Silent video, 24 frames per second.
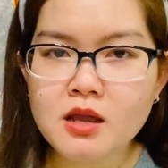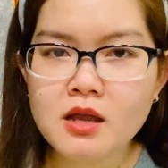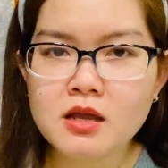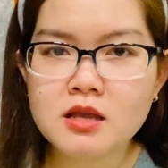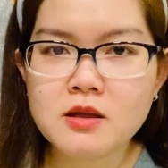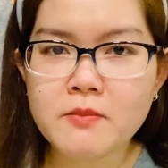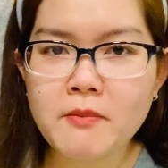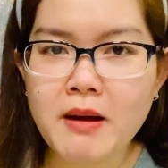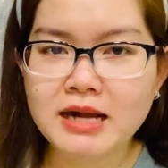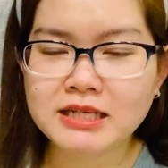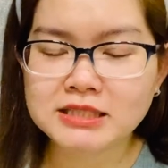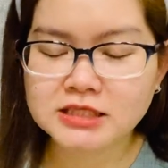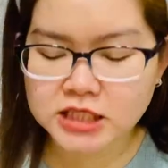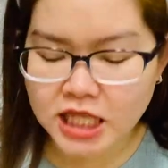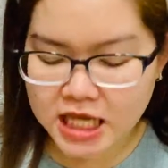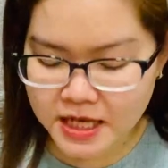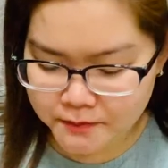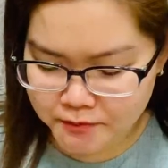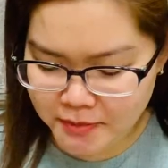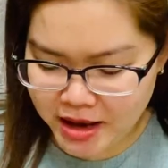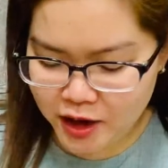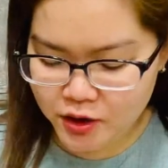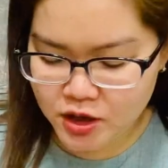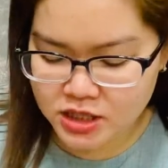Mày
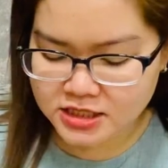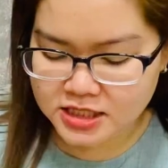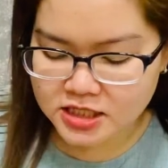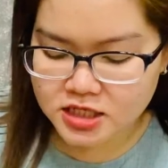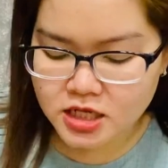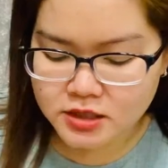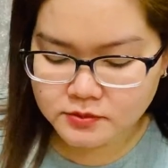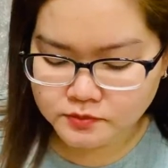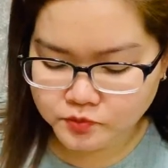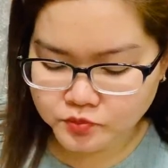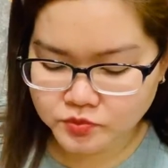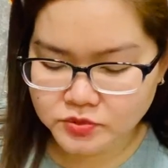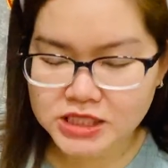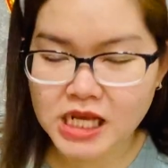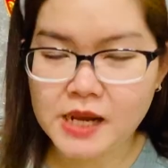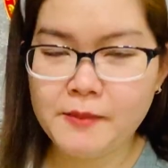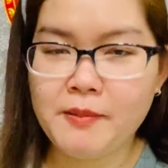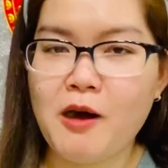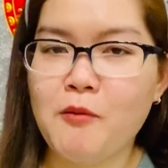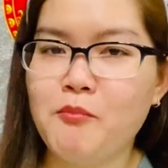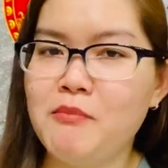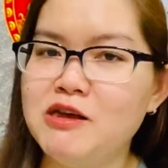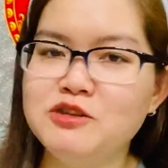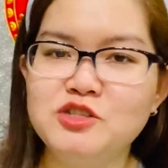tim bé thì sẽ thích, tim
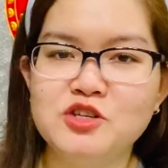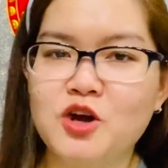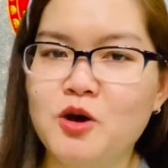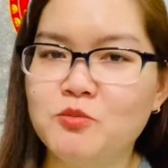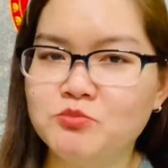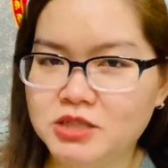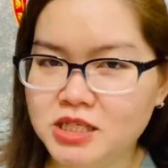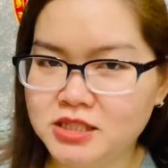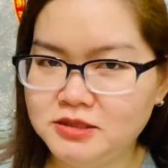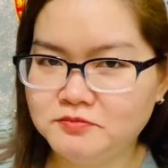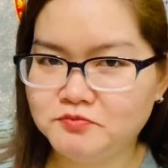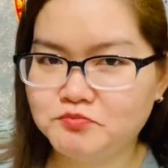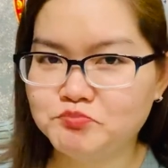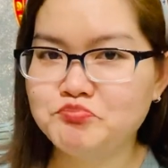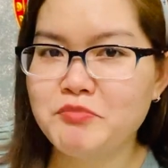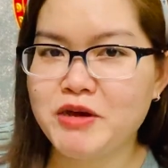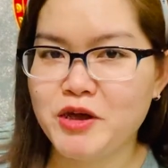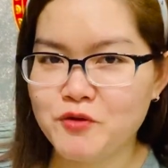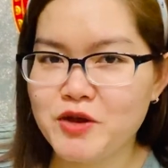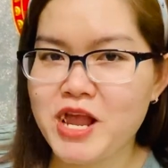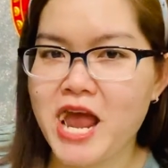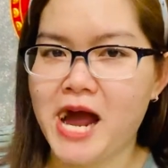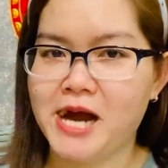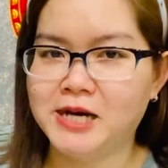không bé sẽ không thích béo
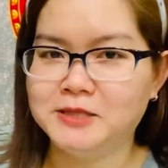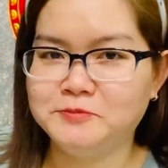nha.